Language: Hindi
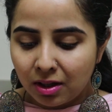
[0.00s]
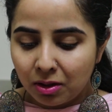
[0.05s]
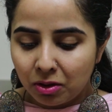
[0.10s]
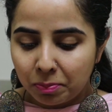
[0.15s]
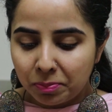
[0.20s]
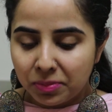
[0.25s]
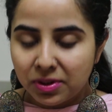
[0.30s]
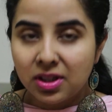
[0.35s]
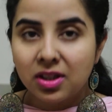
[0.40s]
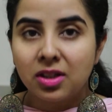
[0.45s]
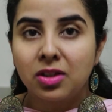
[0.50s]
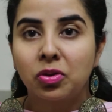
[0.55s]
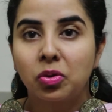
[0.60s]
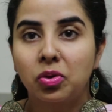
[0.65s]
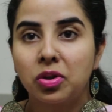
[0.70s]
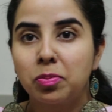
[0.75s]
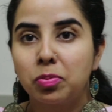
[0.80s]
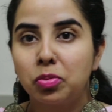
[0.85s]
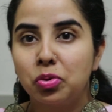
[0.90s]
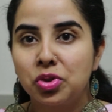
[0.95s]
अभी
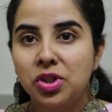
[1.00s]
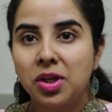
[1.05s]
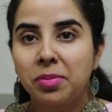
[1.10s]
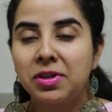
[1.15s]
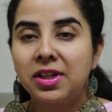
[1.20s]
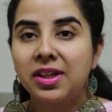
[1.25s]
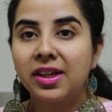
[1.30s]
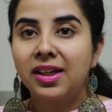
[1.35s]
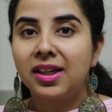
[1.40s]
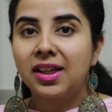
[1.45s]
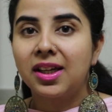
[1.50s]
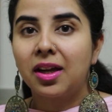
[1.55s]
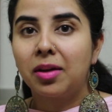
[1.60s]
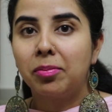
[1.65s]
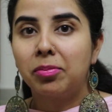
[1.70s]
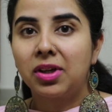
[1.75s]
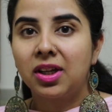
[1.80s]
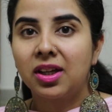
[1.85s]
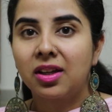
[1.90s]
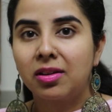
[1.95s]
थोड़ी पूजा भी करनी है
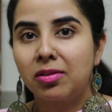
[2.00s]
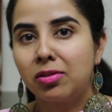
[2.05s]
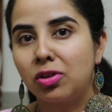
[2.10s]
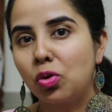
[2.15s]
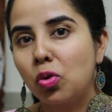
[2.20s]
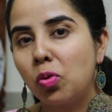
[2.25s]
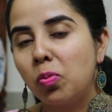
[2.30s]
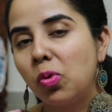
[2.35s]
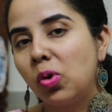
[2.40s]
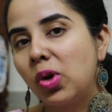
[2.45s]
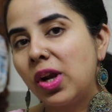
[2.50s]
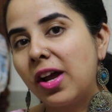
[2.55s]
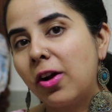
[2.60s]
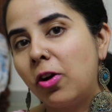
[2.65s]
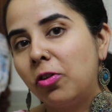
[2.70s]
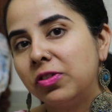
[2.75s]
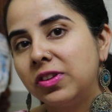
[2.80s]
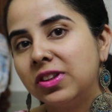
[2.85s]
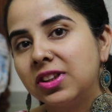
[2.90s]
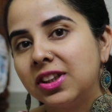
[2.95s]
हमने इनको बोला है
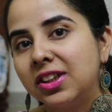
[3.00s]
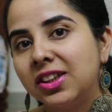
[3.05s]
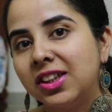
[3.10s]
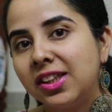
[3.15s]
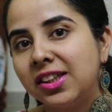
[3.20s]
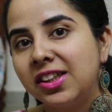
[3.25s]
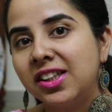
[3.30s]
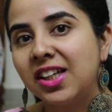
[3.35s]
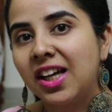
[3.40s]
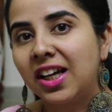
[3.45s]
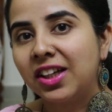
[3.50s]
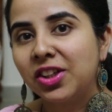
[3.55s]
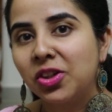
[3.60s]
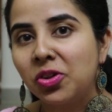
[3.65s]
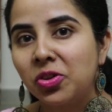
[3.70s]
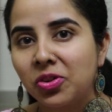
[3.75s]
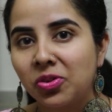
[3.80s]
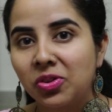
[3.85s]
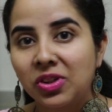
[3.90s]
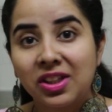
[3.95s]
ऑफिस से जल्दी आ
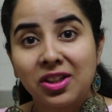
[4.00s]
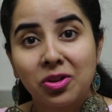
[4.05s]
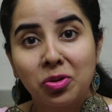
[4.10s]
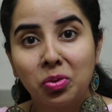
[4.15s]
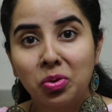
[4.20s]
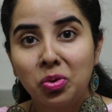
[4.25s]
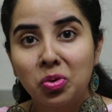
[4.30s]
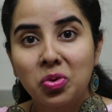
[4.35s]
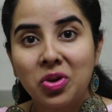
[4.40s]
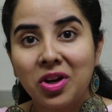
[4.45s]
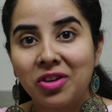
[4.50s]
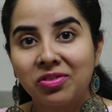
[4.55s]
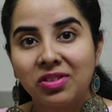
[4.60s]
जाओ क्योंकि हुनू का